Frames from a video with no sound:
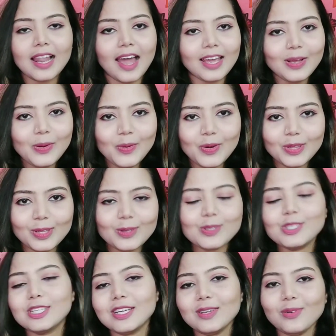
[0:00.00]
লাইক করে দিও
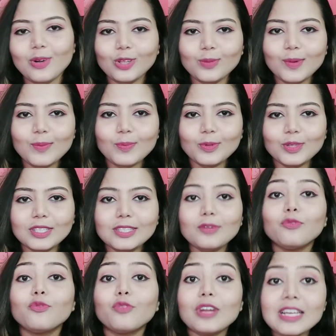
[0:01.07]
শেয়ার করে তোমার প্রত্যেকটা
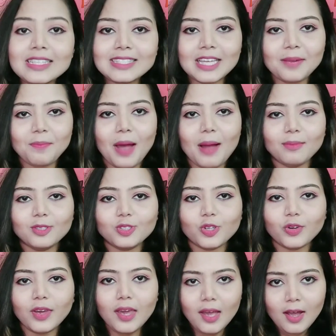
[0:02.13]
ফ্রেন্ডস অ্যান্ড ফ্যামিলির
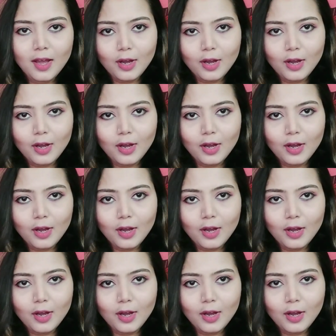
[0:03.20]
সঙ্গে